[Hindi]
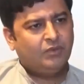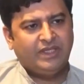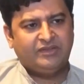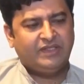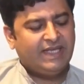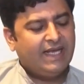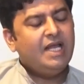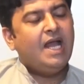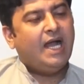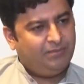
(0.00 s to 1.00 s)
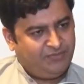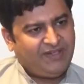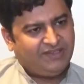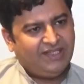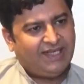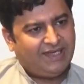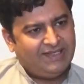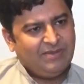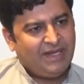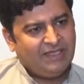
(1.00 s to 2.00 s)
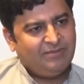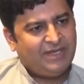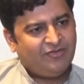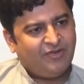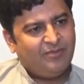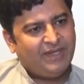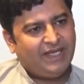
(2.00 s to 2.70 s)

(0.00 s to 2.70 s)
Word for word: बिल्कुल ऐसे ही है अब फैसला कर लिया बाकी प्लेटफॉर्म पे